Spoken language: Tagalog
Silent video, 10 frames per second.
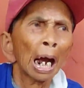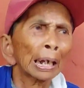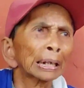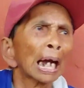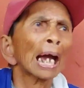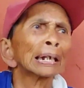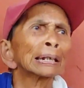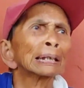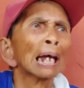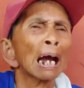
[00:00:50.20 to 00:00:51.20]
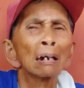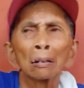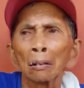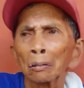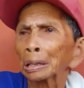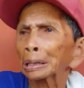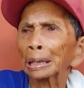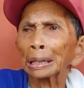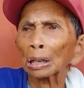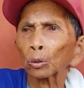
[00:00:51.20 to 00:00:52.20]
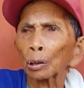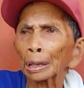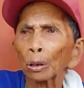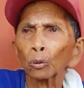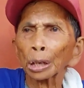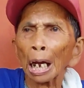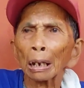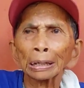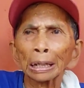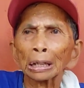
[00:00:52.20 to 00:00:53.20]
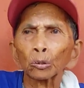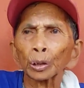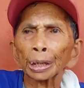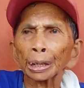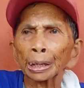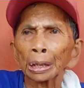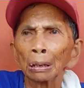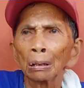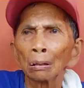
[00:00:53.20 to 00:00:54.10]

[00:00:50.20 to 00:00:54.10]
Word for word: Ay, kahit na. Ayaw mo? Ayaw ko na, hindi na ito iigi. Yung